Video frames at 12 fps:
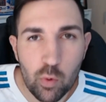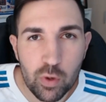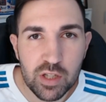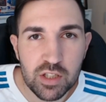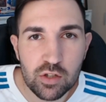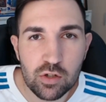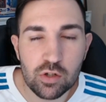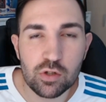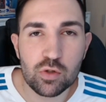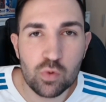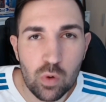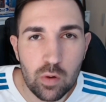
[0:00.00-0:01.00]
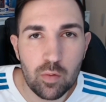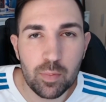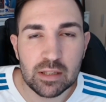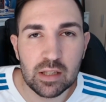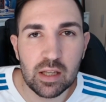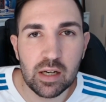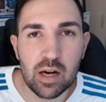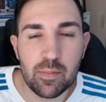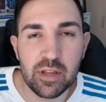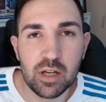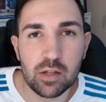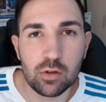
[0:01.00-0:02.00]
chicos, nuevo empate de Real
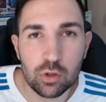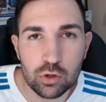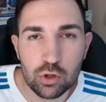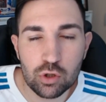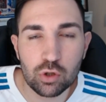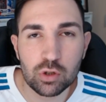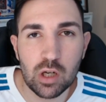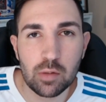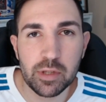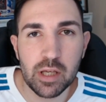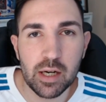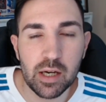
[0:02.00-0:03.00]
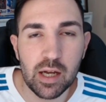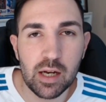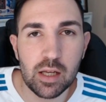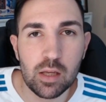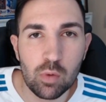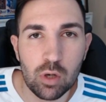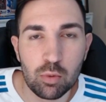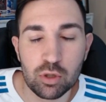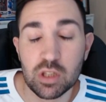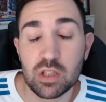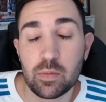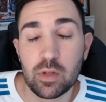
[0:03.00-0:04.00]
Madrid, 2-2 contra el Villarreal y bueno,
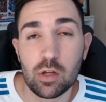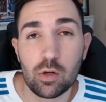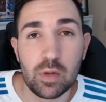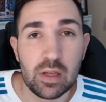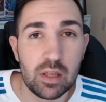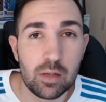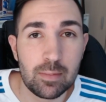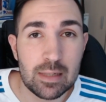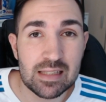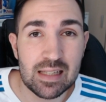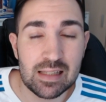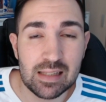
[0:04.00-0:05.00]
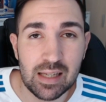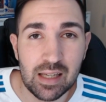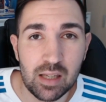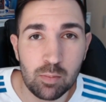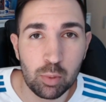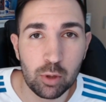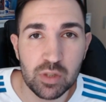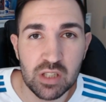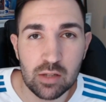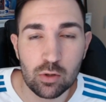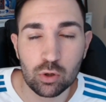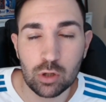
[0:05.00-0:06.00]
pues este vídeo lo voy a hacer bastante
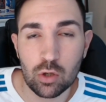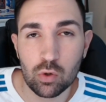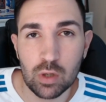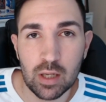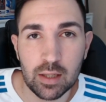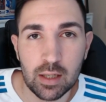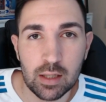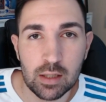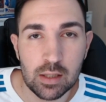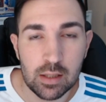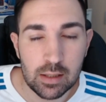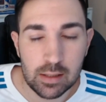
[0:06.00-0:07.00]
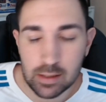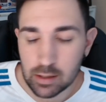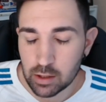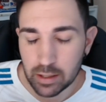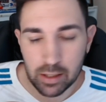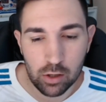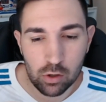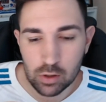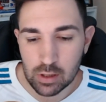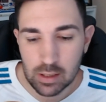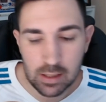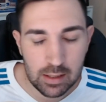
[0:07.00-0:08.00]
improvisado, no tengo nada, ni
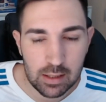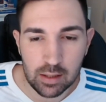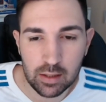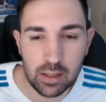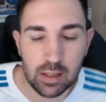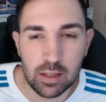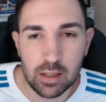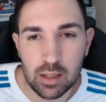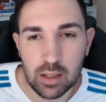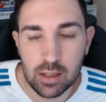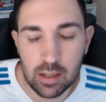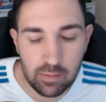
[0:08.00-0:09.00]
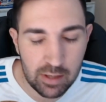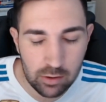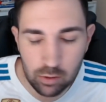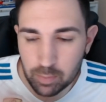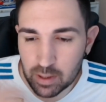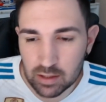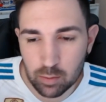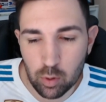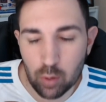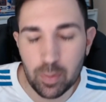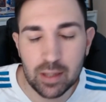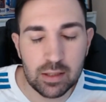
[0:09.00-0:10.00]
guión ni nada de, ir hablando partes
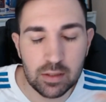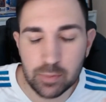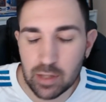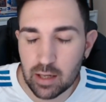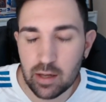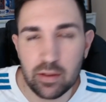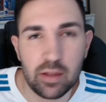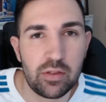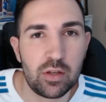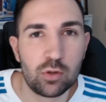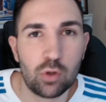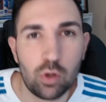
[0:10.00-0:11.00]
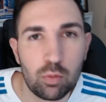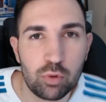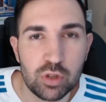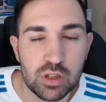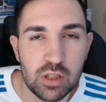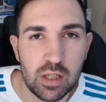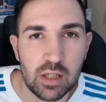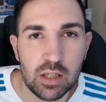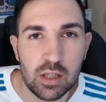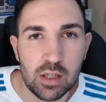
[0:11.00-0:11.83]
por partes, voy a decir todo pues... Eh,